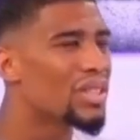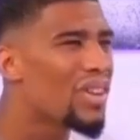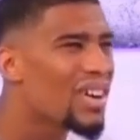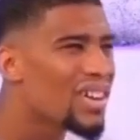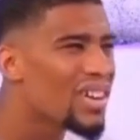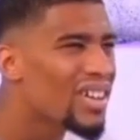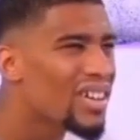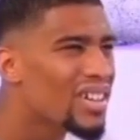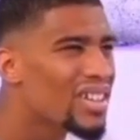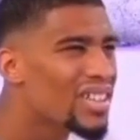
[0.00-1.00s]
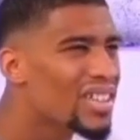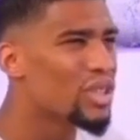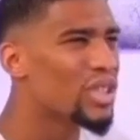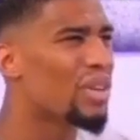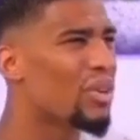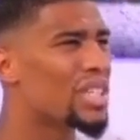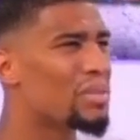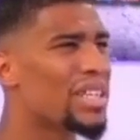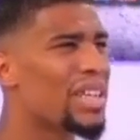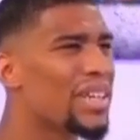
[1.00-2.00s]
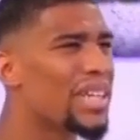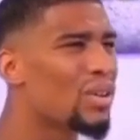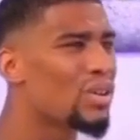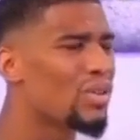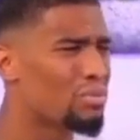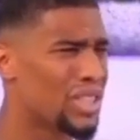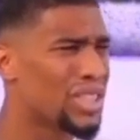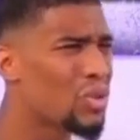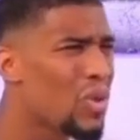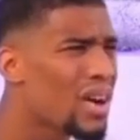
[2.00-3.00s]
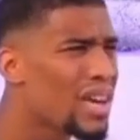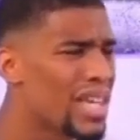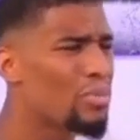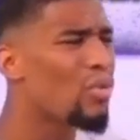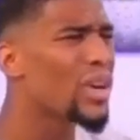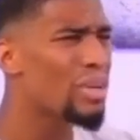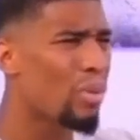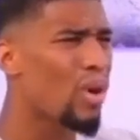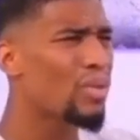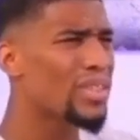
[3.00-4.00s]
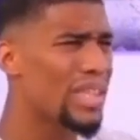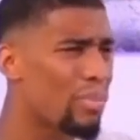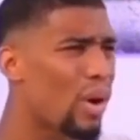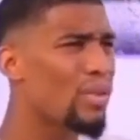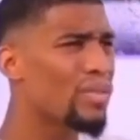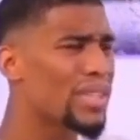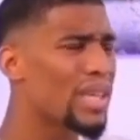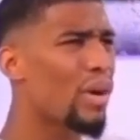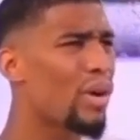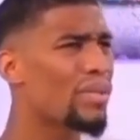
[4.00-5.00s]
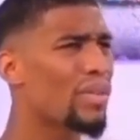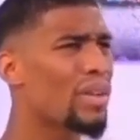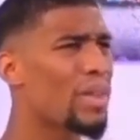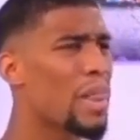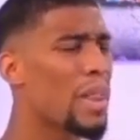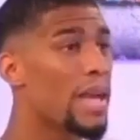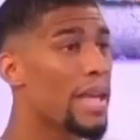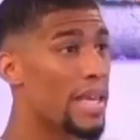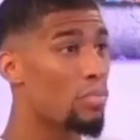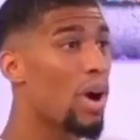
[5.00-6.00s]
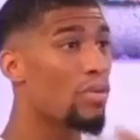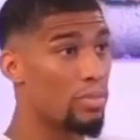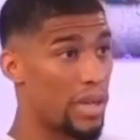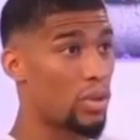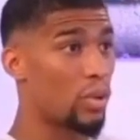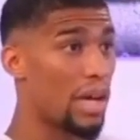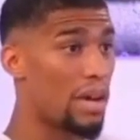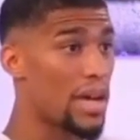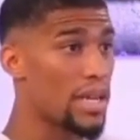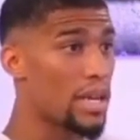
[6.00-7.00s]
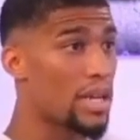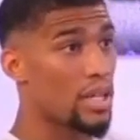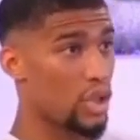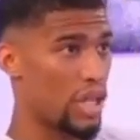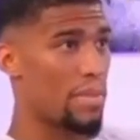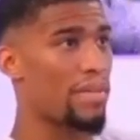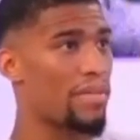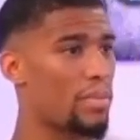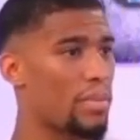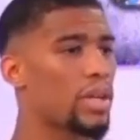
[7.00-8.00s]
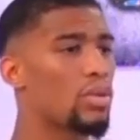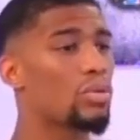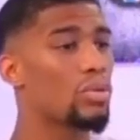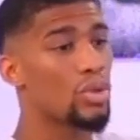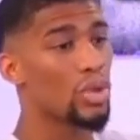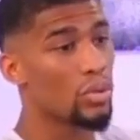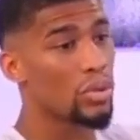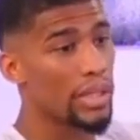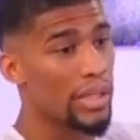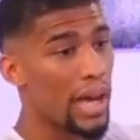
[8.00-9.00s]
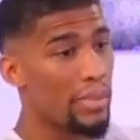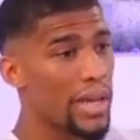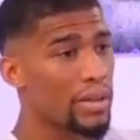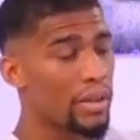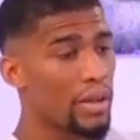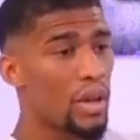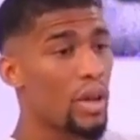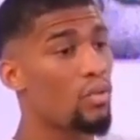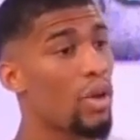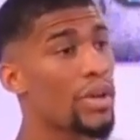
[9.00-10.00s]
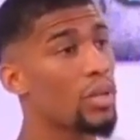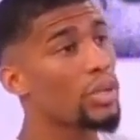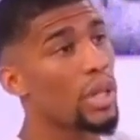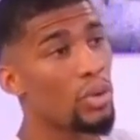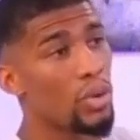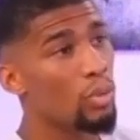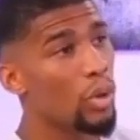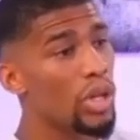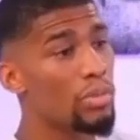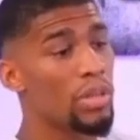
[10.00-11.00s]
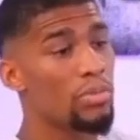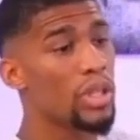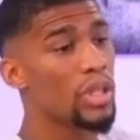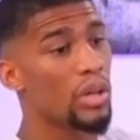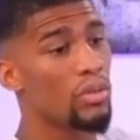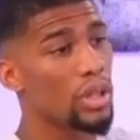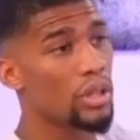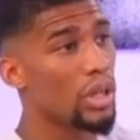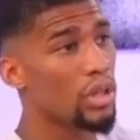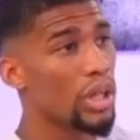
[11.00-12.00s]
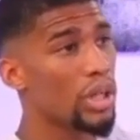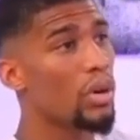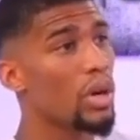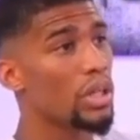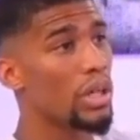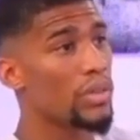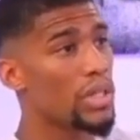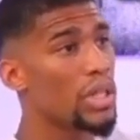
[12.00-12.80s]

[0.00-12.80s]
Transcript: Je dis quoi Il me dit j'étais en Espagne avec elle en Europe. J'ai dit quoi Il m'envoie des preuves, des preuves, des preuves. Et moi avant de partir au travail, je dis à ma femme écoute, j'ai contacté un mec. Vois avec lui, tu as deux heures pour régler parce qu'il me dit qu'il a, couché, qu'il a couché avec toi, qu'il